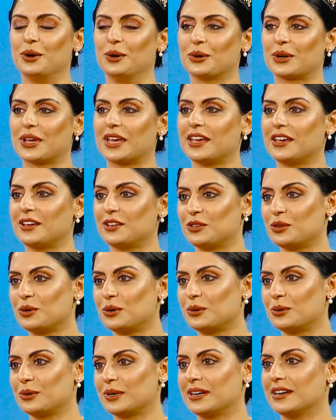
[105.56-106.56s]
ओके तो
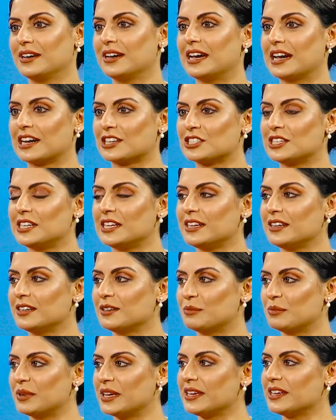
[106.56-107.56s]
एक्चुअली
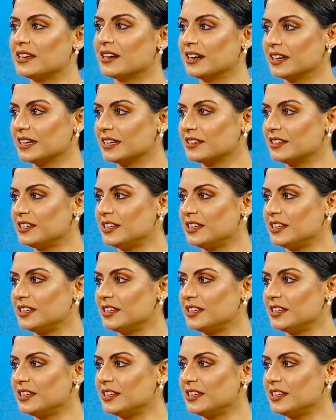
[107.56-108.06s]
मैं यहाँ